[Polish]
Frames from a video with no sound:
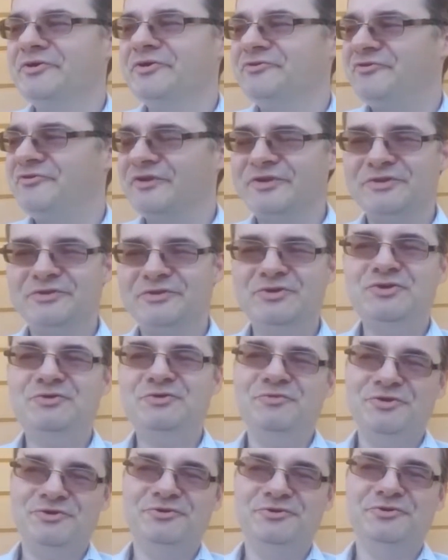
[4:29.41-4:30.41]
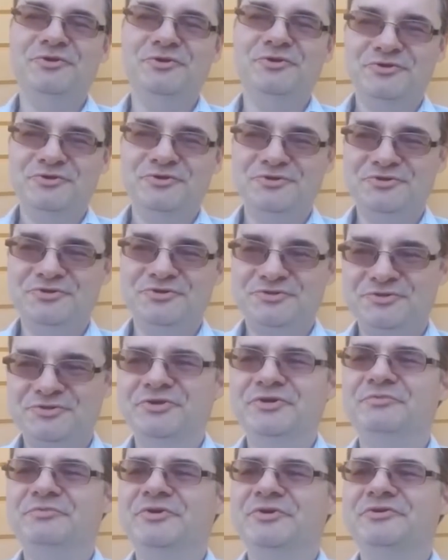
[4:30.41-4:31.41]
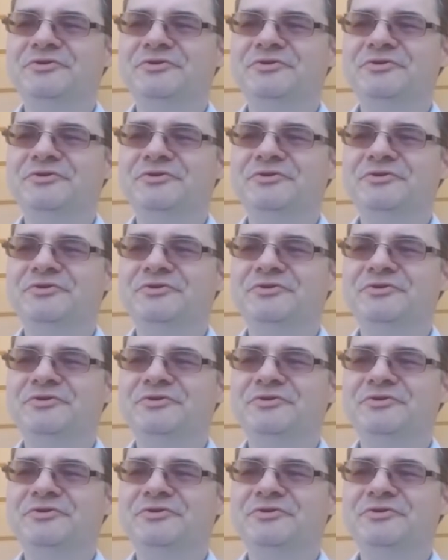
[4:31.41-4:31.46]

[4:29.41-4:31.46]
fanatyzmie ideologicznym.